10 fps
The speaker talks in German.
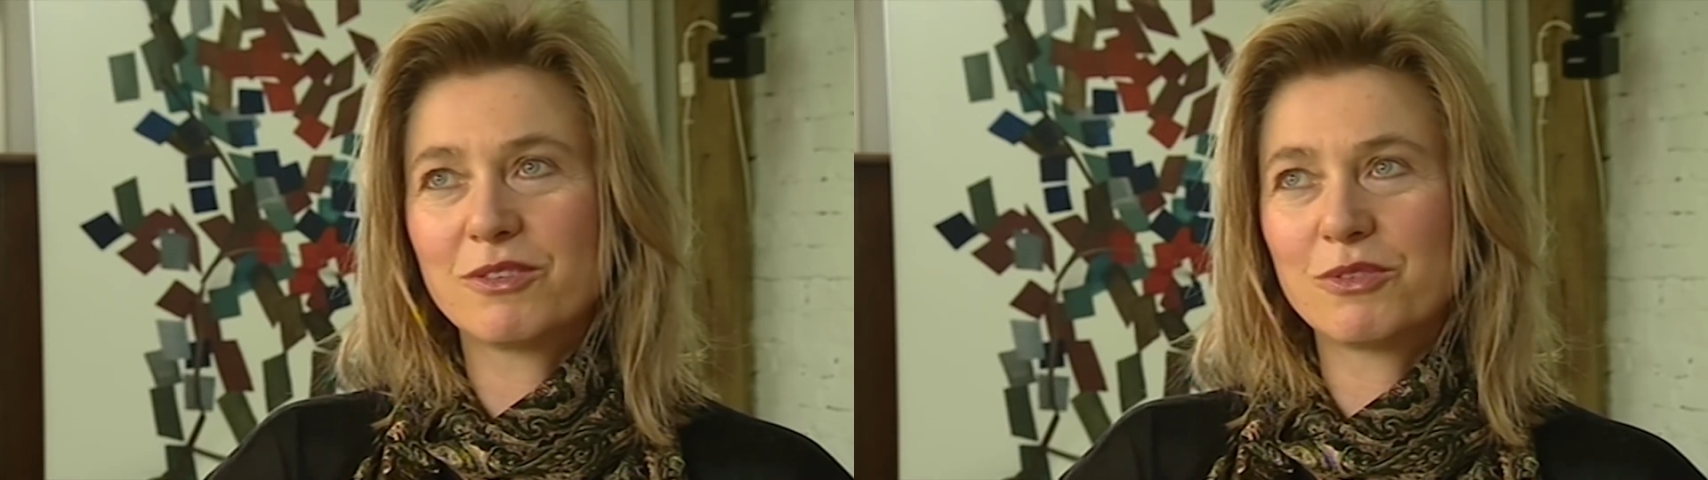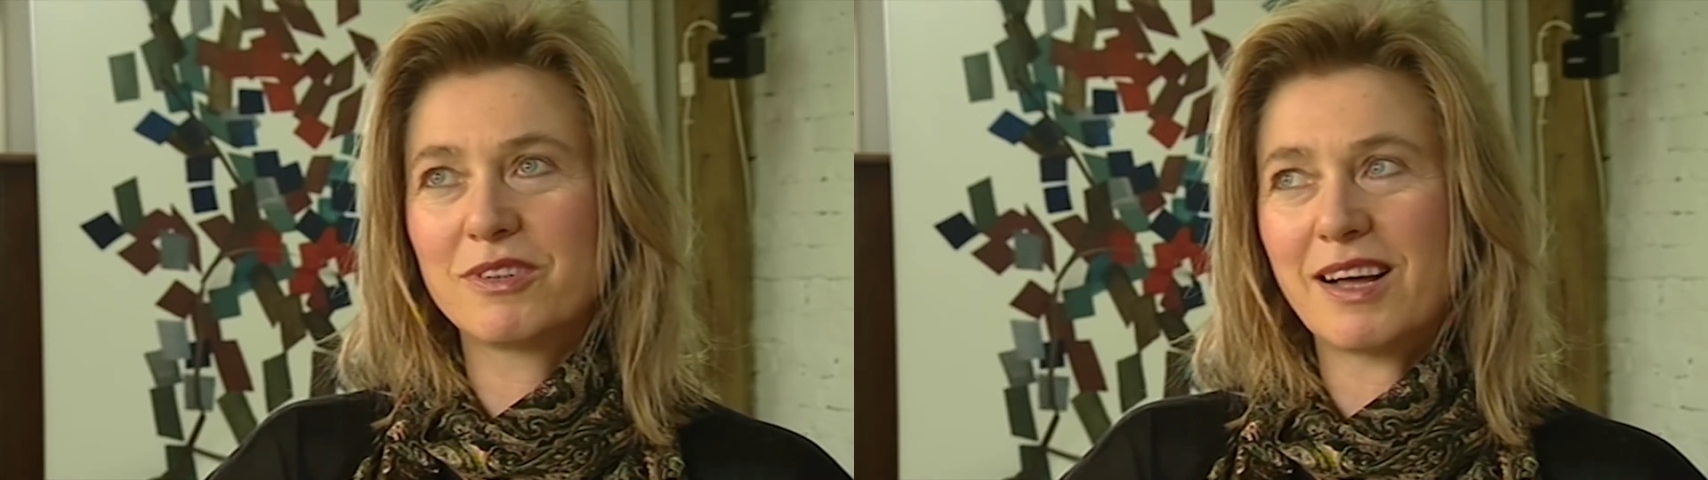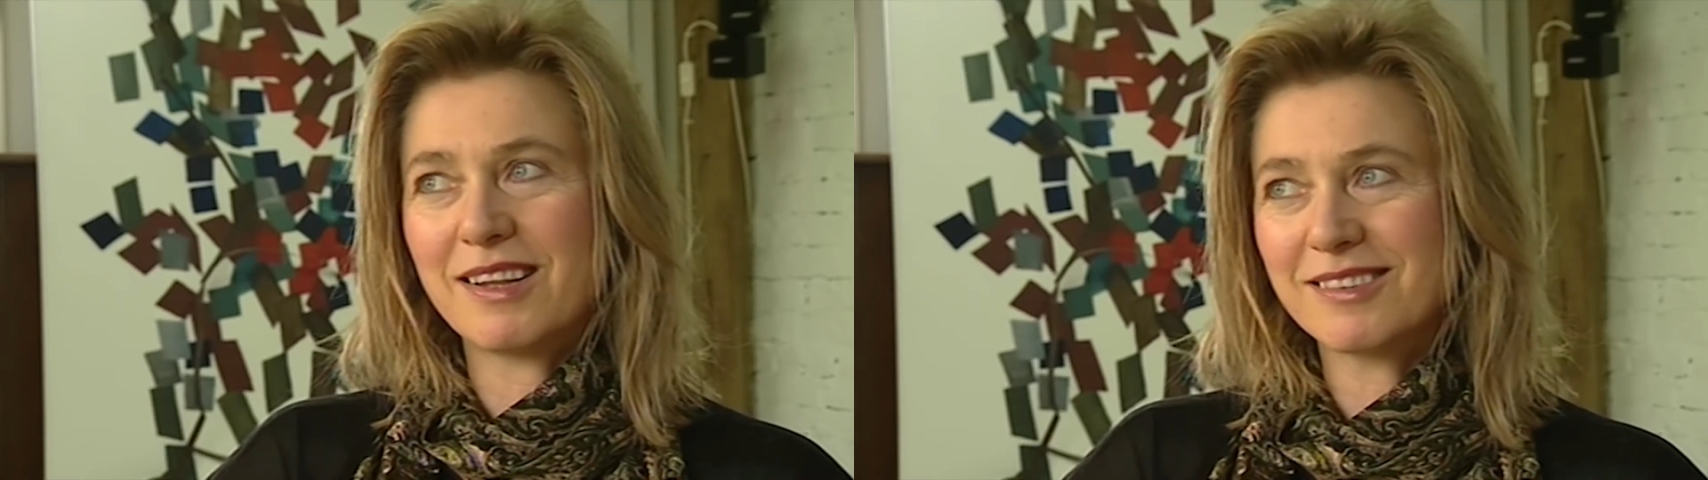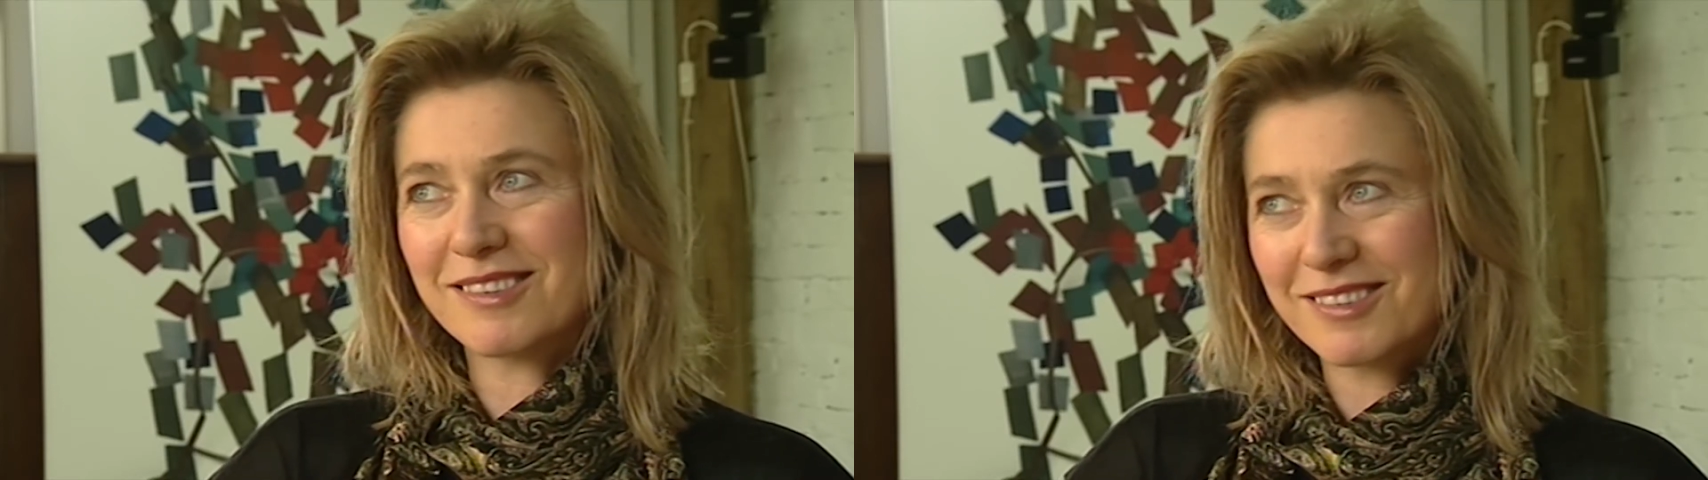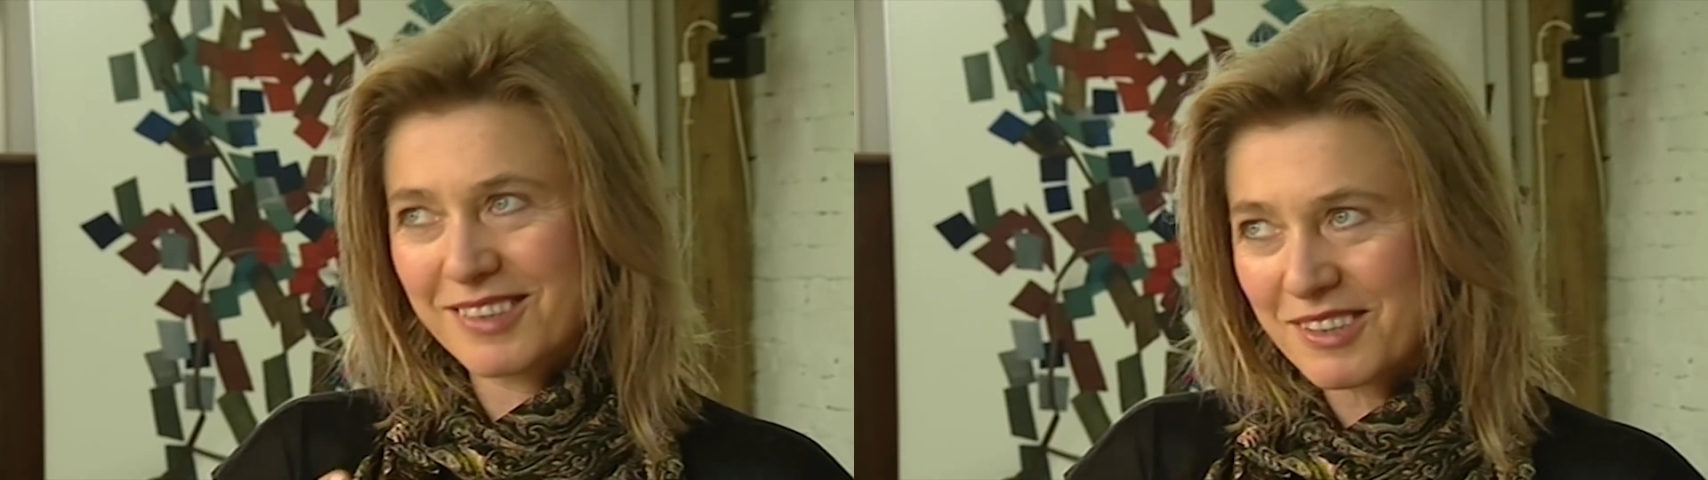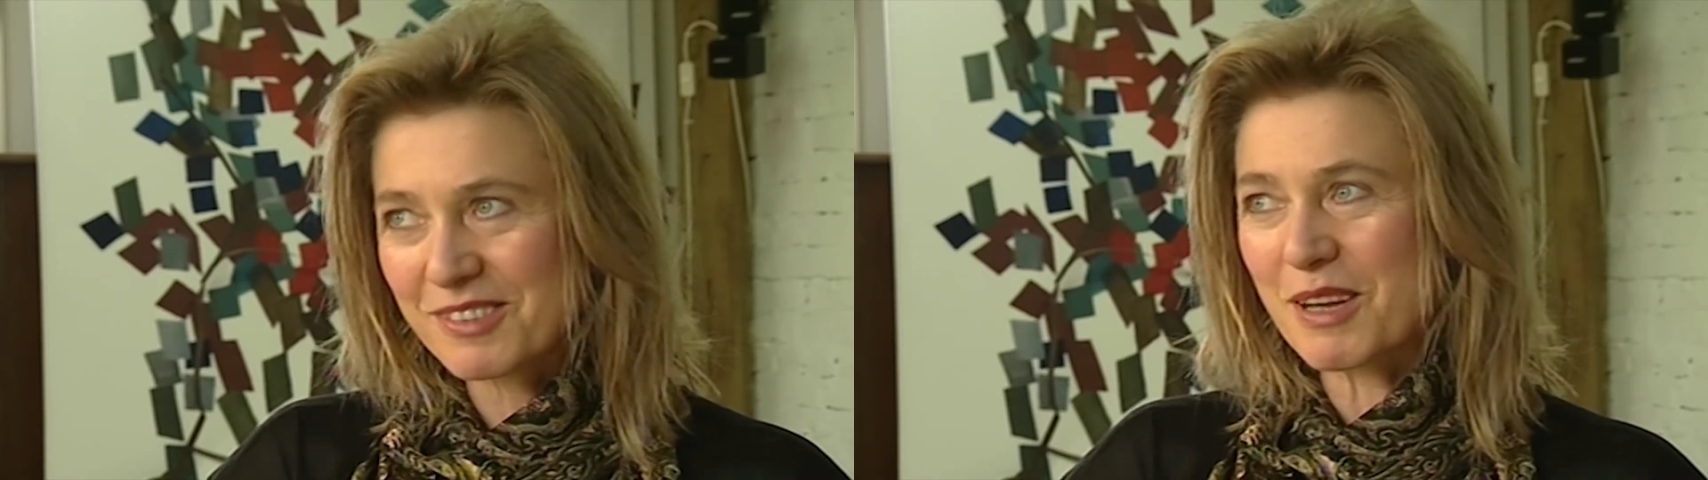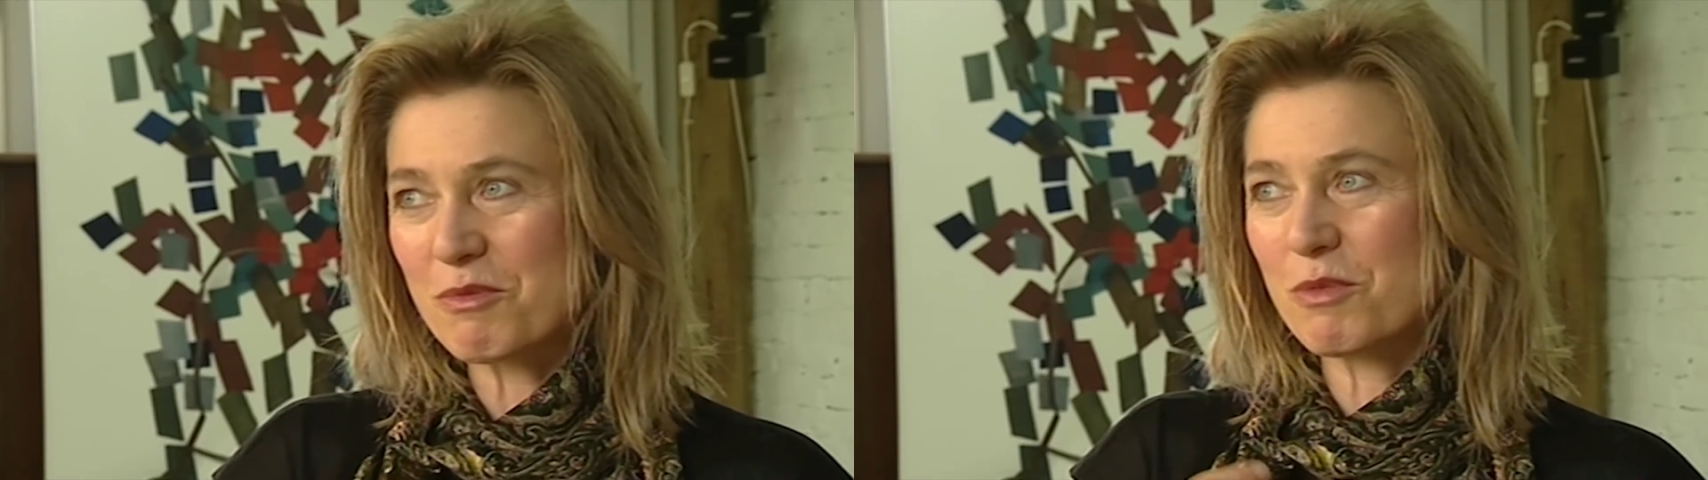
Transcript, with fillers: und das deshalb,